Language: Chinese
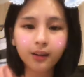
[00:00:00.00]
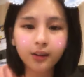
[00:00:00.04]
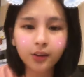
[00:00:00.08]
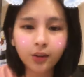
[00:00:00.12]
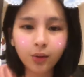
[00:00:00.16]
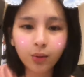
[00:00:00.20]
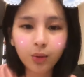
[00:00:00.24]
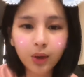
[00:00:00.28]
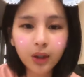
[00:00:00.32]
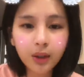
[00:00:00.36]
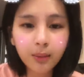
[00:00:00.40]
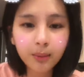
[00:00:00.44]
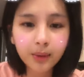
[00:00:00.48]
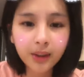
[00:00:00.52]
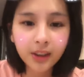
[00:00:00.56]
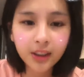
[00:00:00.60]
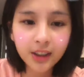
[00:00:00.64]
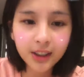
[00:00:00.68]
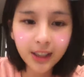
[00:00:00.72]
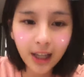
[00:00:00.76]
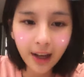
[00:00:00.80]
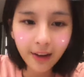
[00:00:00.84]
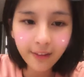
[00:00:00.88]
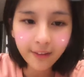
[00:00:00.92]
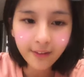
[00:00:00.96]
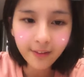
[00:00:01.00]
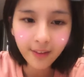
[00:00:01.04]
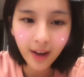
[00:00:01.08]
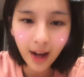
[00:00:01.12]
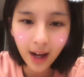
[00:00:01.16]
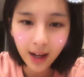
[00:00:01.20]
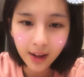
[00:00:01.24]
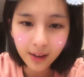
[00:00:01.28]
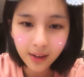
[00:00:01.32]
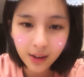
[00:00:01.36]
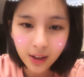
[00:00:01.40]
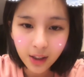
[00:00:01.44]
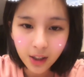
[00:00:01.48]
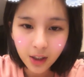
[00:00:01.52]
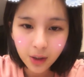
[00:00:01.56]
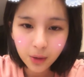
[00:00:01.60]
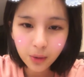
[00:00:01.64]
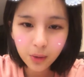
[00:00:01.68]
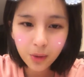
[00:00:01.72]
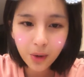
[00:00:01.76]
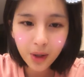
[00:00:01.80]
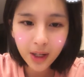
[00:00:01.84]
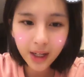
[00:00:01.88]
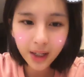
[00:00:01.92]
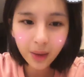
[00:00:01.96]
问你们的想法，如
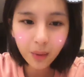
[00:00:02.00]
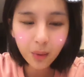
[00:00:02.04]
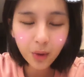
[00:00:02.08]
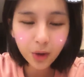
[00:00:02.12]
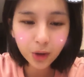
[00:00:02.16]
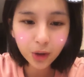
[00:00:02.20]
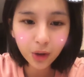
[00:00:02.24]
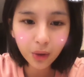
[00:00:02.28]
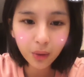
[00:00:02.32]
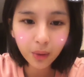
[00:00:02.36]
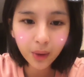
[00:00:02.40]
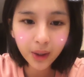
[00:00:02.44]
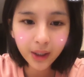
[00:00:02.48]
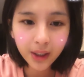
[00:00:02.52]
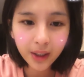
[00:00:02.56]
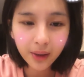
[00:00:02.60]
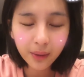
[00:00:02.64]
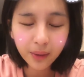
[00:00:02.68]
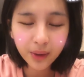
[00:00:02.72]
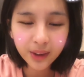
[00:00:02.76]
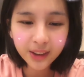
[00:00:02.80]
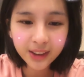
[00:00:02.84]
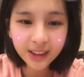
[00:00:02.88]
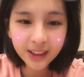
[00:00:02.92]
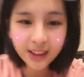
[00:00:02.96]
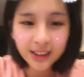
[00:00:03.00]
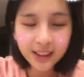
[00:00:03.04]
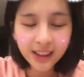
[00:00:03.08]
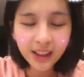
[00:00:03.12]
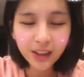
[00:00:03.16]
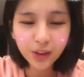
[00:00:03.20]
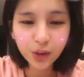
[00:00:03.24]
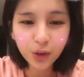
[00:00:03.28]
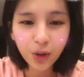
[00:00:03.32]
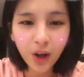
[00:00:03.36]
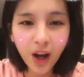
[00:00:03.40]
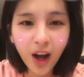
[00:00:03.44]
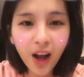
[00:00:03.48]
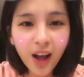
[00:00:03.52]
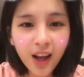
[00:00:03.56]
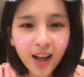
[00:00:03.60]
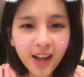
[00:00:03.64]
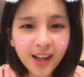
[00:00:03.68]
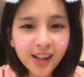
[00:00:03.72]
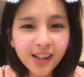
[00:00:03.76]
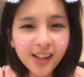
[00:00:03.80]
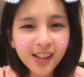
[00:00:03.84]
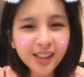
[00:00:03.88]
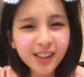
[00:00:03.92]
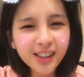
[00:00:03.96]
果连握手会也会线上就好，
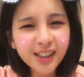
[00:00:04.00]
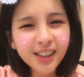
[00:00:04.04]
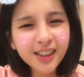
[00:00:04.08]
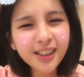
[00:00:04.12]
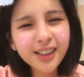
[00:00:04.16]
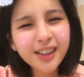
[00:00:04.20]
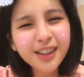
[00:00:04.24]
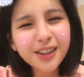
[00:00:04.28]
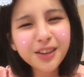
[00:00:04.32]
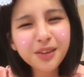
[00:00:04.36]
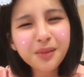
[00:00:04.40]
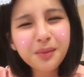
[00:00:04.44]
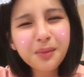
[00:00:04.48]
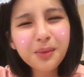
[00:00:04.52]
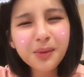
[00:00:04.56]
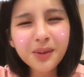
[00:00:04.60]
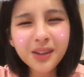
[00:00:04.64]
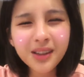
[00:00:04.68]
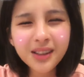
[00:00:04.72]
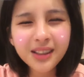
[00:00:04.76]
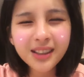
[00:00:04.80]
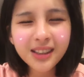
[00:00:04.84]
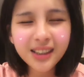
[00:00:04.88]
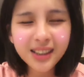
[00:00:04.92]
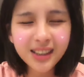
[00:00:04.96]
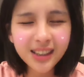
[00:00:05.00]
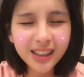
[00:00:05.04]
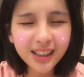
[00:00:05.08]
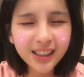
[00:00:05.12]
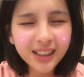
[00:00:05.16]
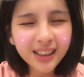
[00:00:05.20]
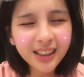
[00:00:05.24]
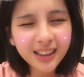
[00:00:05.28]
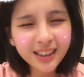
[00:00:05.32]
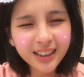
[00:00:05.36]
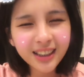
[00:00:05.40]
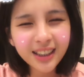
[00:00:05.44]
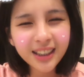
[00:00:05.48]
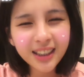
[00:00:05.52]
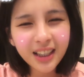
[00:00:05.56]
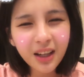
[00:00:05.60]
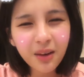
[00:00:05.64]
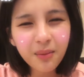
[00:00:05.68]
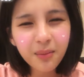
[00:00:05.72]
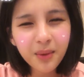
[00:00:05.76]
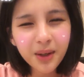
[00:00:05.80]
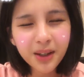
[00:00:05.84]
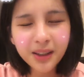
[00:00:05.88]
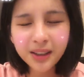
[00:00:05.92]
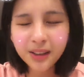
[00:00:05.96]
可是线上就不能真的见到
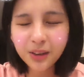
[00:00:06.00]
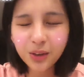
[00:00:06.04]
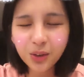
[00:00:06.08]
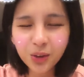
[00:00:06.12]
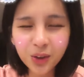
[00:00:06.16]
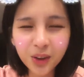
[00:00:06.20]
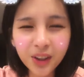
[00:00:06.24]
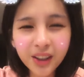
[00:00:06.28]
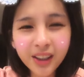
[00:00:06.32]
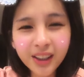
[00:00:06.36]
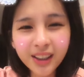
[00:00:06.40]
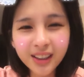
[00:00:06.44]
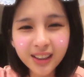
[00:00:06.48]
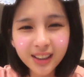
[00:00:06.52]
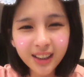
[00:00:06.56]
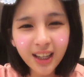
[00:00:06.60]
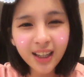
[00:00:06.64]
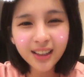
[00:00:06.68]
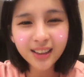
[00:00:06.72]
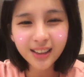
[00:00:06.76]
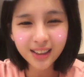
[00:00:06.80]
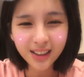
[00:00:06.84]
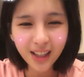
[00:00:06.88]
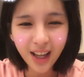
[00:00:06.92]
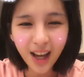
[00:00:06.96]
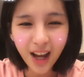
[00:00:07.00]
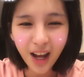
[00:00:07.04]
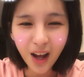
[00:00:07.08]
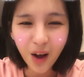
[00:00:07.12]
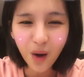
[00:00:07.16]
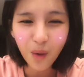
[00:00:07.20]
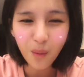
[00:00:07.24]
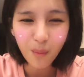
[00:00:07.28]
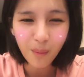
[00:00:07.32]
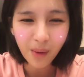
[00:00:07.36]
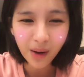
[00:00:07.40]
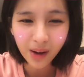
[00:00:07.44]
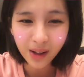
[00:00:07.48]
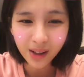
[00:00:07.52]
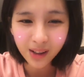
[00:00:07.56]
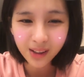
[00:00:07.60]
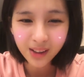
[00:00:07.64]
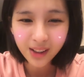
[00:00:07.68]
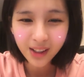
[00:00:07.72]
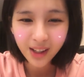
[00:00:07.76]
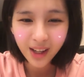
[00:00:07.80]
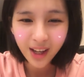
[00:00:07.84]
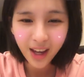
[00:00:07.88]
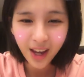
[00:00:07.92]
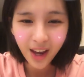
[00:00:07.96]
面，你确定这样子好
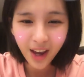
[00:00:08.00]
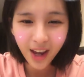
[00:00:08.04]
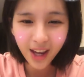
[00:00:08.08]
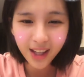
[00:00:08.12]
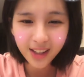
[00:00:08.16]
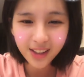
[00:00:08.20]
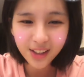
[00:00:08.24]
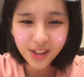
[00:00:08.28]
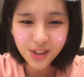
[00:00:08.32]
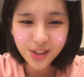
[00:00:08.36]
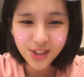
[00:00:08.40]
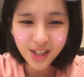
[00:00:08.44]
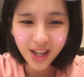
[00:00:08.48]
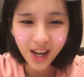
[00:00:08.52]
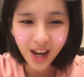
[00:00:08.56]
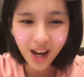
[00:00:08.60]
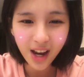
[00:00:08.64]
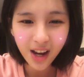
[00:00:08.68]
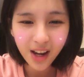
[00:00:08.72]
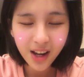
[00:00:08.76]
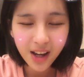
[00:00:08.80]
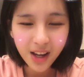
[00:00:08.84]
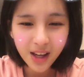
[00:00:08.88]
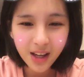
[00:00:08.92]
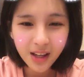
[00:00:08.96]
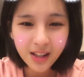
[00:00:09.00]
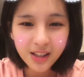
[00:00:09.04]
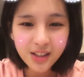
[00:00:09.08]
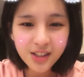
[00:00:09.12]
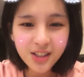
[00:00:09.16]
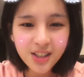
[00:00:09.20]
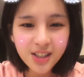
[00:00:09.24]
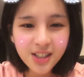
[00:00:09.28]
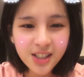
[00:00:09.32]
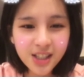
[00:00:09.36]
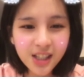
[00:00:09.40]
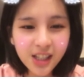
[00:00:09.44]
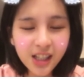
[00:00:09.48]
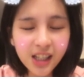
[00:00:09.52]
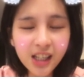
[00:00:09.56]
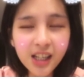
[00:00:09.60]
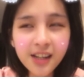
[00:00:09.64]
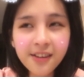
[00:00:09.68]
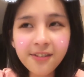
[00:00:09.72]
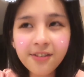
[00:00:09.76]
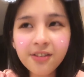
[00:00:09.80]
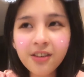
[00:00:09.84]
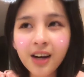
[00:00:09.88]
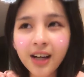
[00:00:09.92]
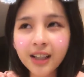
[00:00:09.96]
吗？Andy 这样是洗衣
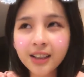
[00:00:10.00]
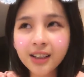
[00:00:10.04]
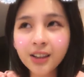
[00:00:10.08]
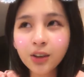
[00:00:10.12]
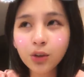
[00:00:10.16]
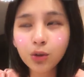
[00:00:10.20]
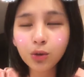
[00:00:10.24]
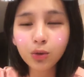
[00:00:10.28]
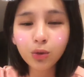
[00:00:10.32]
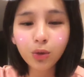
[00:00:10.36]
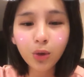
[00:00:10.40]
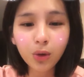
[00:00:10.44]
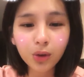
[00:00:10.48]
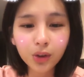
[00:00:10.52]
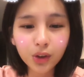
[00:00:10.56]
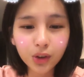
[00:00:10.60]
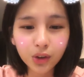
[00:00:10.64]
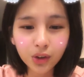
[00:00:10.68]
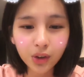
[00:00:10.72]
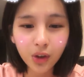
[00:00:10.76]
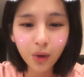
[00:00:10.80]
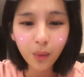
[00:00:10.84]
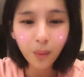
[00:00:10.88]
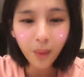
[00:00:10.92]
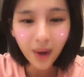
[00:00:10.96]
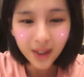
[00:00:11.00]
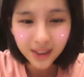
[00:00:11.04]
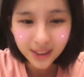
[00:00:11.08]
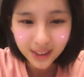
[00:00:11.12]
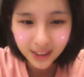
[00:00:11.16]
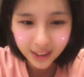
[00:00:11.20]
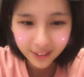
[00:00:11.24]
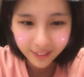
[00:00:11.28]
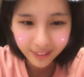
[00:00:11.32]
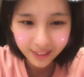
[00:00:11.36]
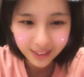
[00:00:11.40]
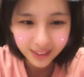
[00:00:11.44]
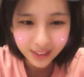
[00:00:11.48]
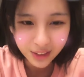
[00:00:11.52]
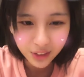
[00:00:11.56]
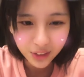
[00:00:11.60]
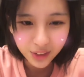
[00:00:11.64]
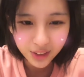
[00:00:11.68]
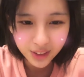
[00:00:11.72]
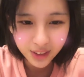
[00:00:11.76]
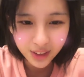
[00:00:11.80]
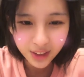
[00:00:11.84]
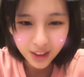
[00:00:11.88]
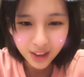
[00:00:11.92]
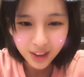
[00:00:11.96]
服还是女友的时候忘记，反正就
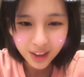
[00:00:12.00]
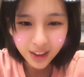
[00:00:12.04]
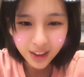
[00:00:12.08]
是。